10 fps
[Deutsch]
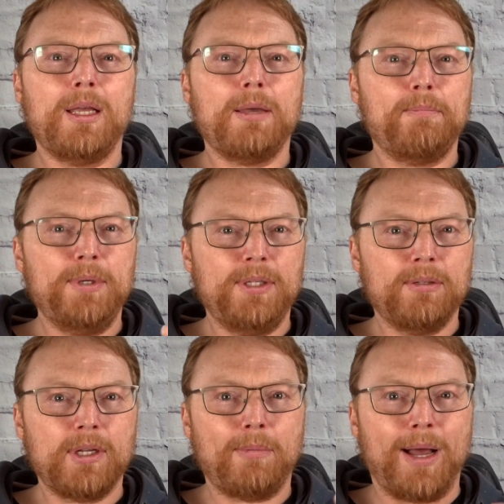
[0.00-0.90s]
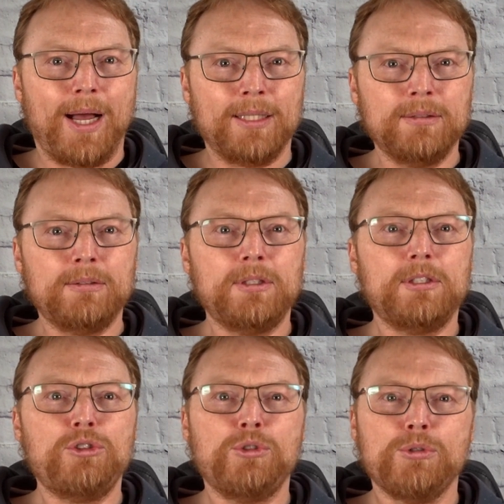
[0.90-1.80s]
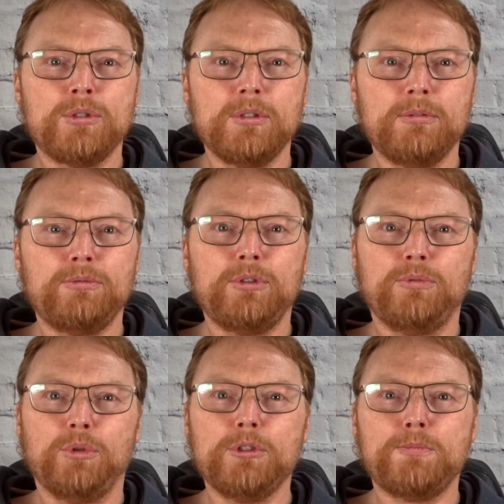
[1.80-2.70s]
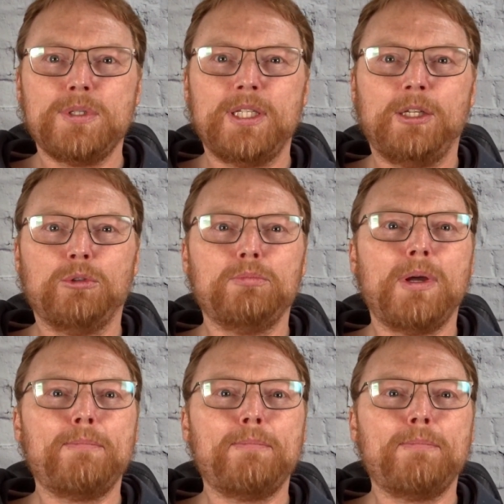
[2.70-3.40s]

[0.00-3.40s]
Er bietet aber an, dir die Schlüssel für die Wohnungsbesichtigung per